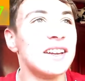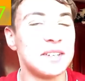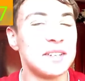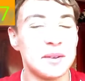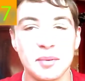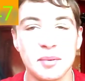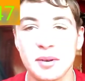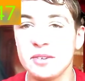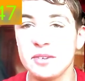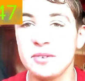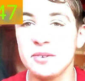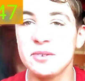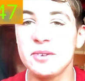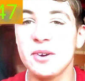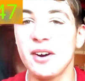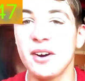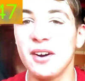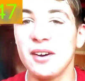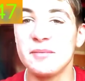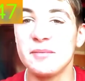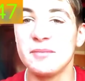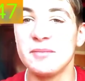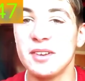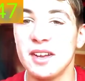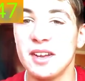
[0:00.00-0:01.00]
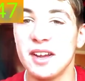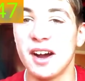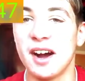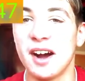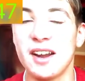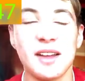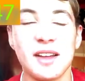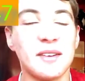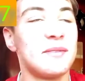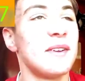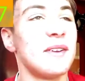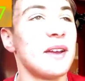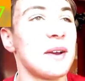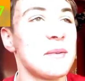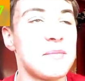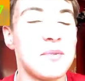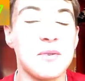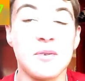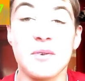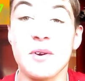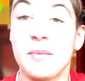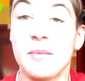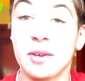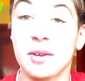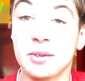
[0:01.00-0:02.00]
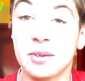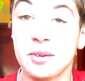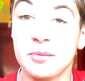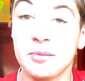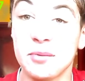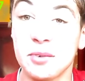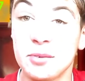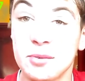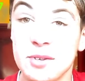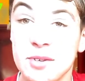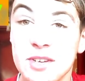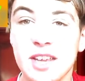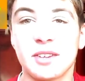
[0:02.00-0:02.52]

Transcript: j'ai pris du temps à la faire, pourquoi Parce que je me suis dit,